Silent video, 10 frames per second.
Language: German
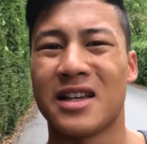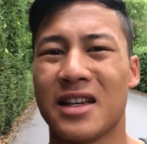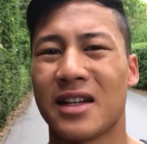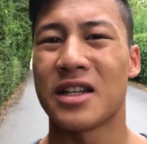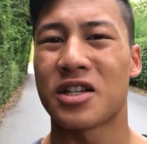
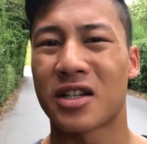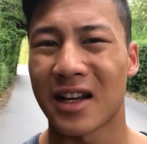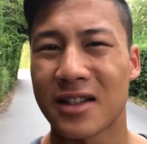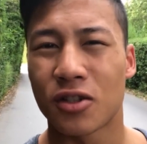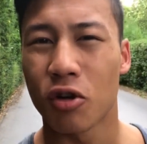ihr nicht
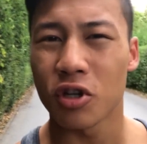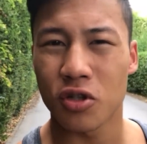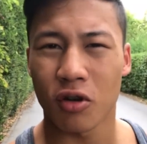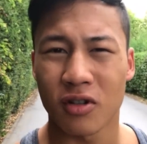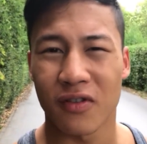ganz
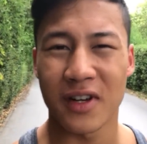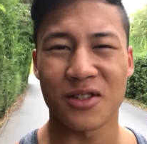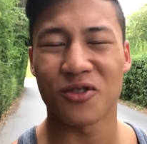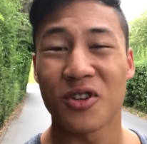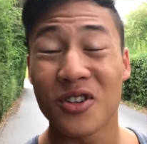durchdrückt, weil
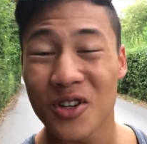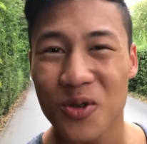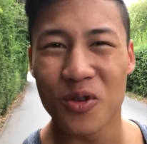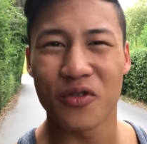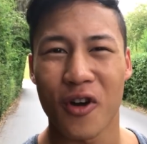das natürlich nicht
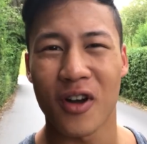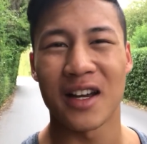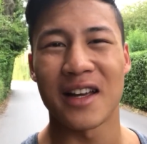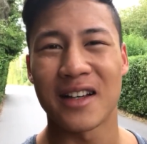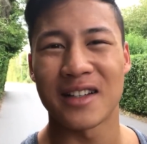so gut für eure
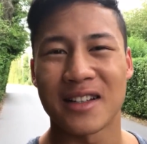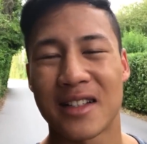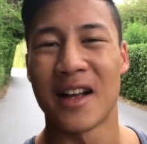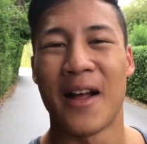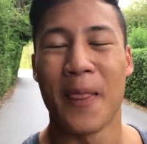Gelenke
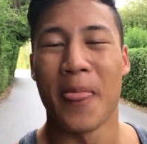ist.